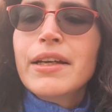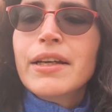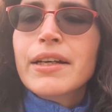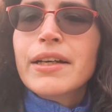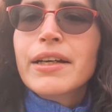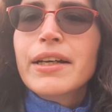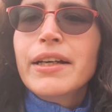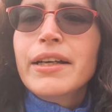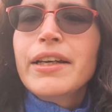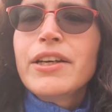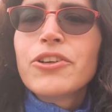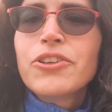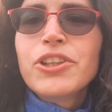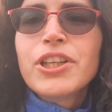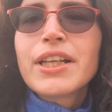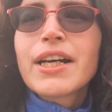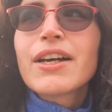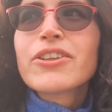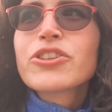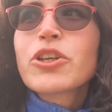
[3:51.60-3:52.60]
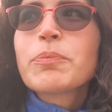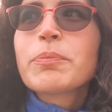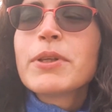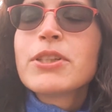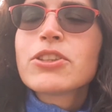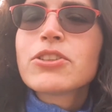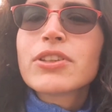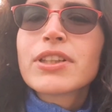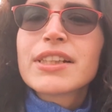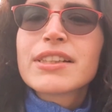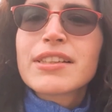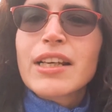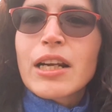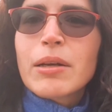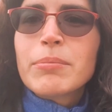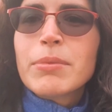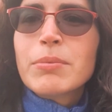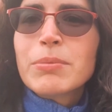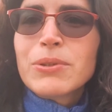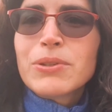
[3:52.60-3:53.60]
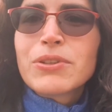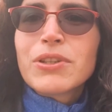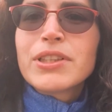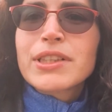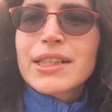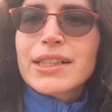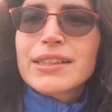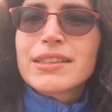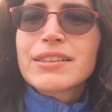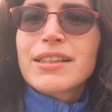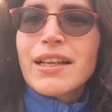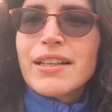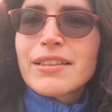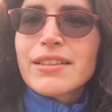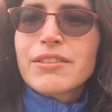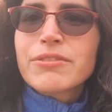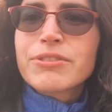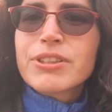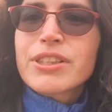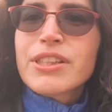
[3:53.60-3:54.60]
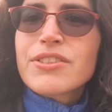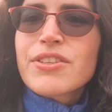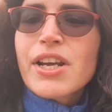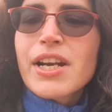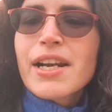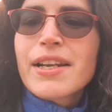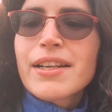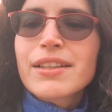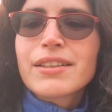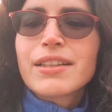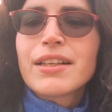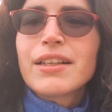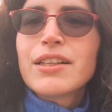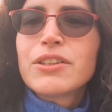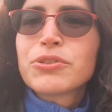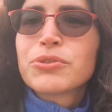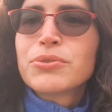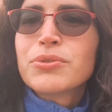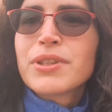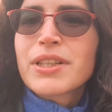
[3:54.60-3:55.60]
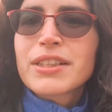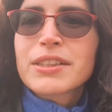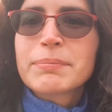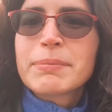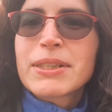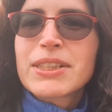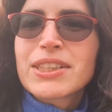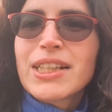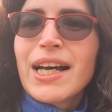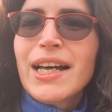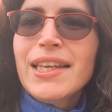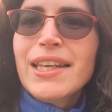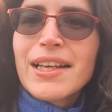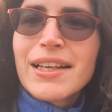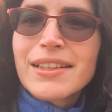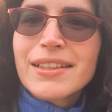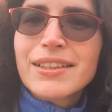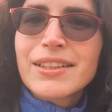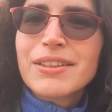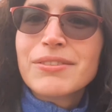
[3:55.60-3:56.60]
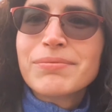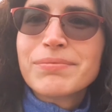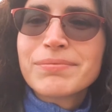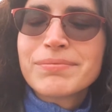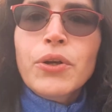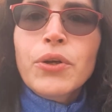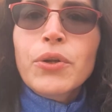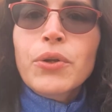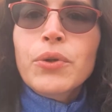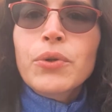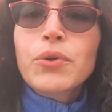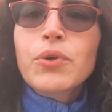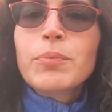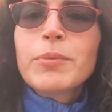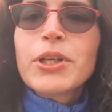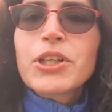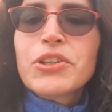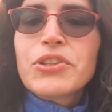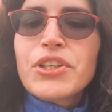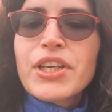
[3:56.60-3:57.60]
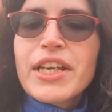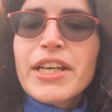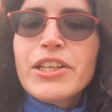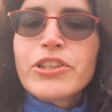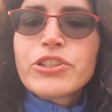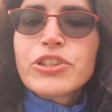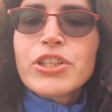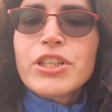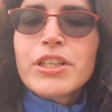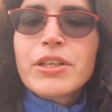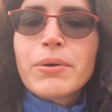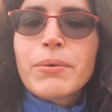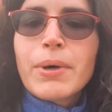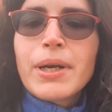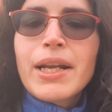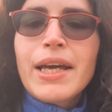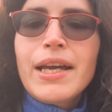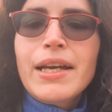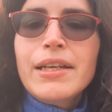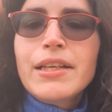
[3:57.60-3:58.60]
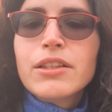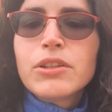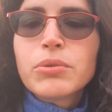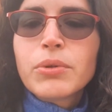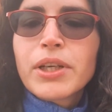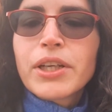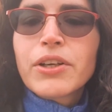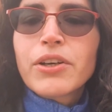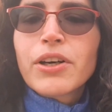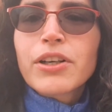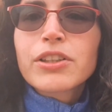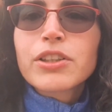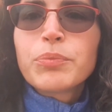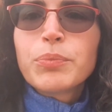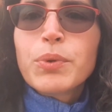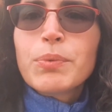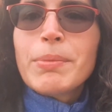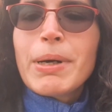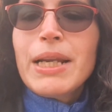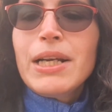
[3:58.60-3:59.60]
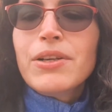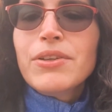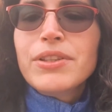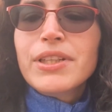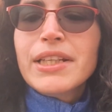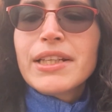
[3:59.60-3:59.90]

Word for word: Uh, in ogni caso, penso che sarebbe molto interessante festeggiare il Natale su Christmas Island. Numero 10, qual è il tuo ricordo più bello di